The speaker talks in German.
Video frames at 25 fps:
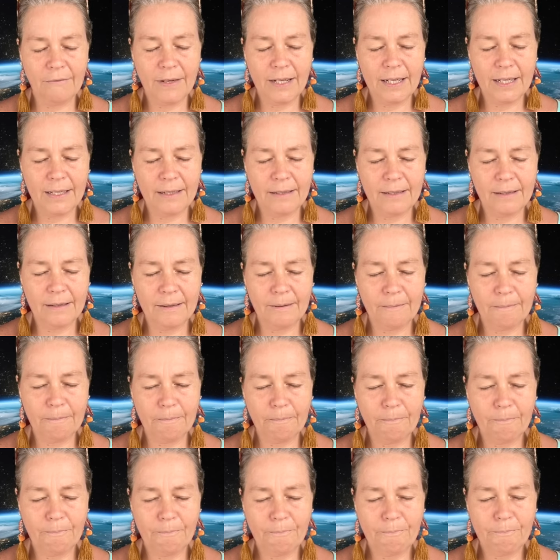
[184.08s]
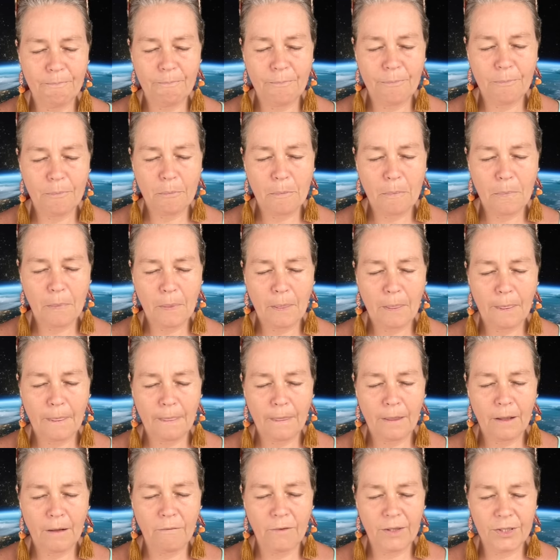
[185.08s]
Wesen,
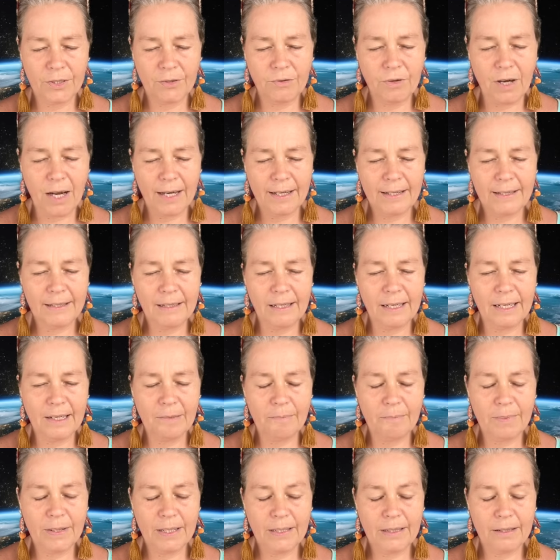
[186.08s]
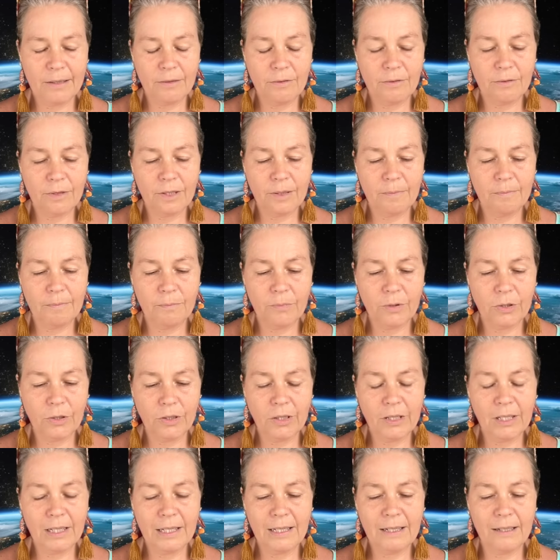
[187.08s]
was du eigentlich bist, zu dem
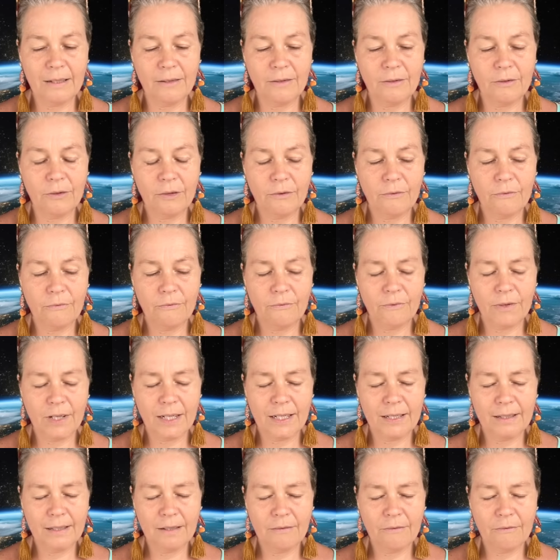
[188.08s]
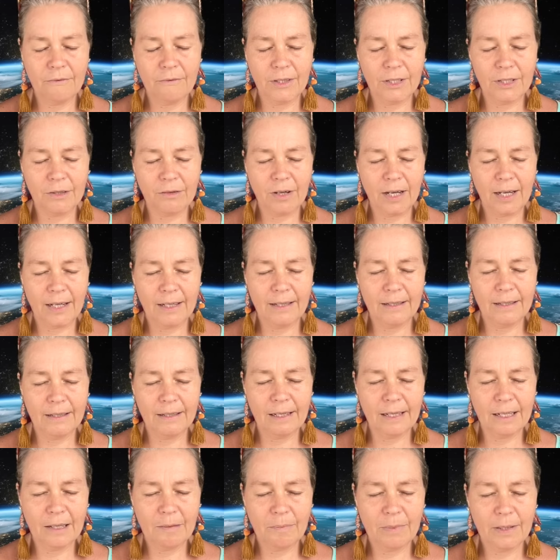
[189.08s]
göttlichen Wesen, was du
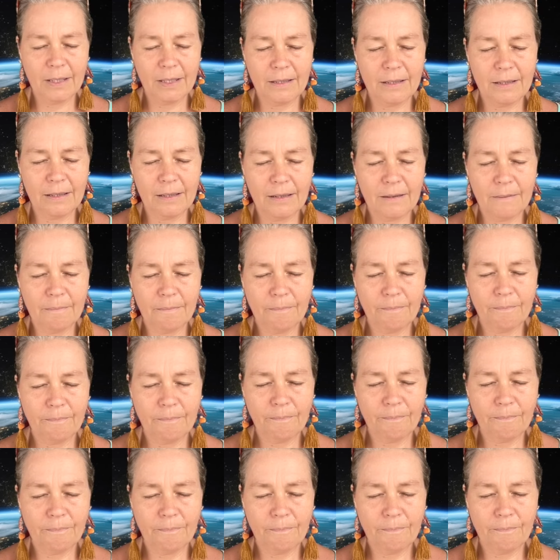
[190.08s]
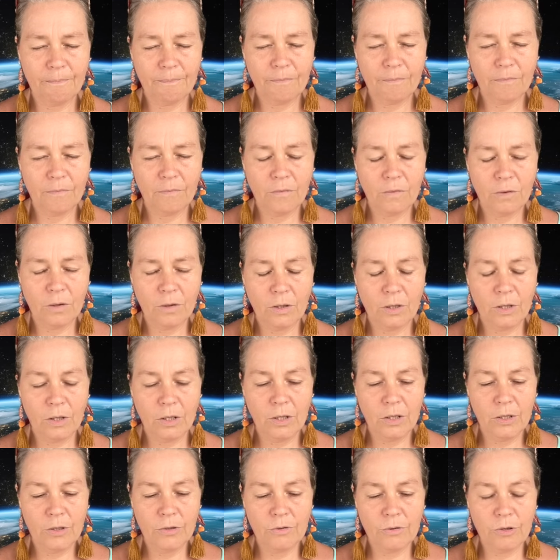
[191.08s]
eigentlich bist,
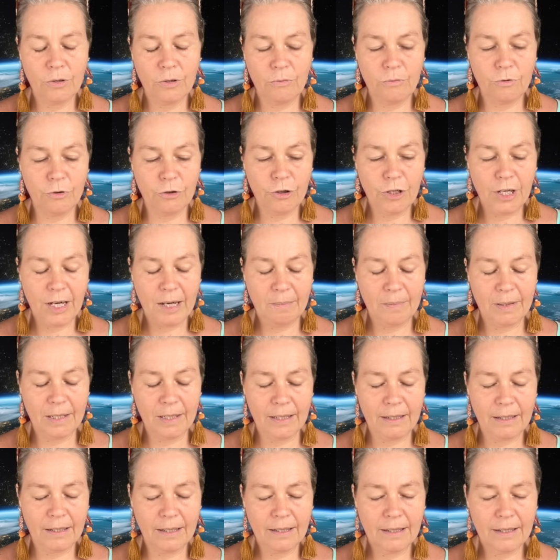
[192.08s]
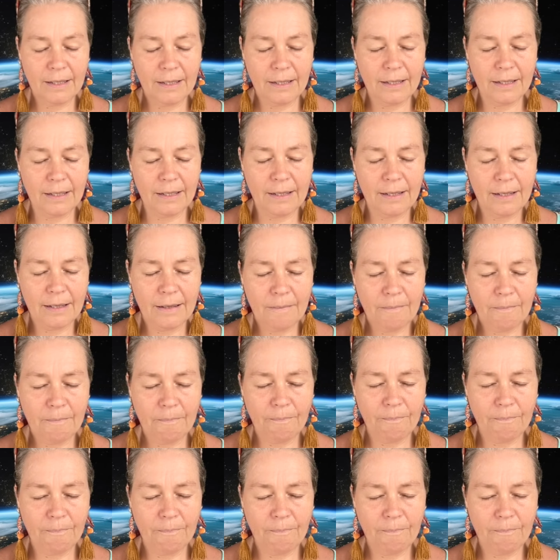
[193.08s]
zu der unsterblichen Energie,